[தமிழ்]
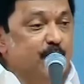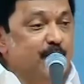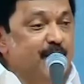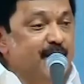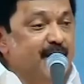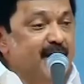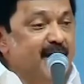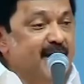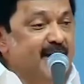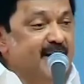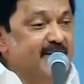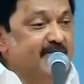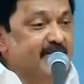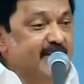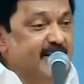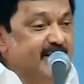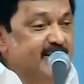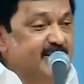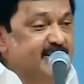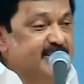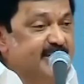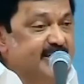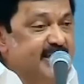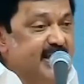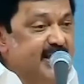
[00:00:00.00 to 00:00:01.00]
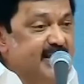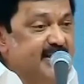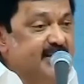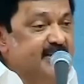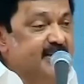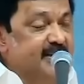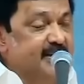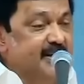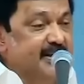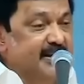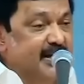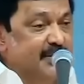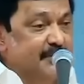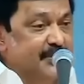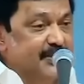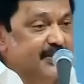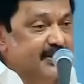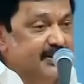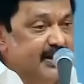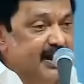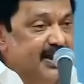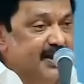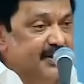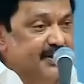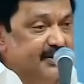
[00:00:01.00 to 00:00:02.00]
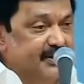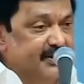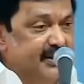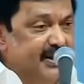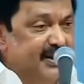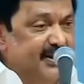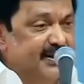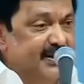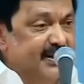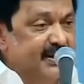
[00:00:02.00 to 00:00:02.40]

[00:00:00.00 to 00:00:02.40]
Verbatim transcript: உண்மையான வளர்ச்சியை நமது நாடு